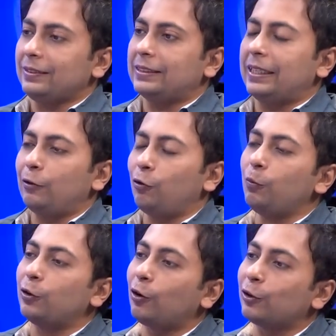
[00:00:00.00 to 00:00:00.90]
যে
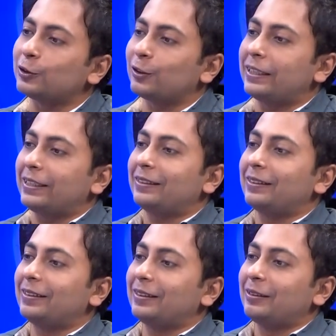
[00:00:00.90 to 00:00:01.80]
অমুক অঞ্চলে
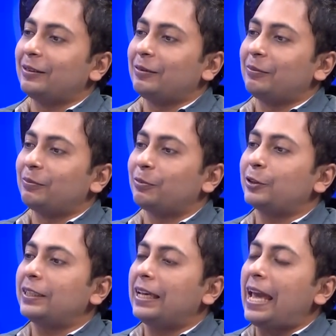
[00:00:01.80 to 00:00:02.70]

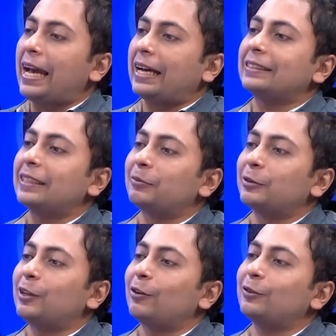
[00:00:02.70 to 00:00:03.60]
প্রতি এক হাজারের
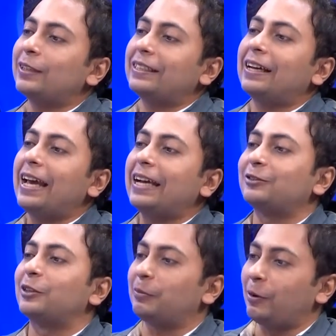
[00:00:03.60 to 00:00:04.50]
মধ্যে হয়তো এটা
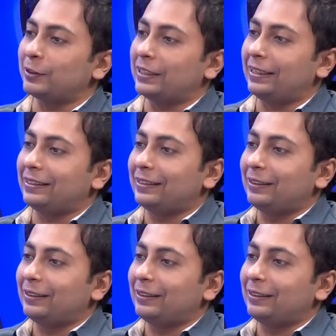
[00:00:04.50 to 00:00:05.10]
একজনের পাওয়া যায়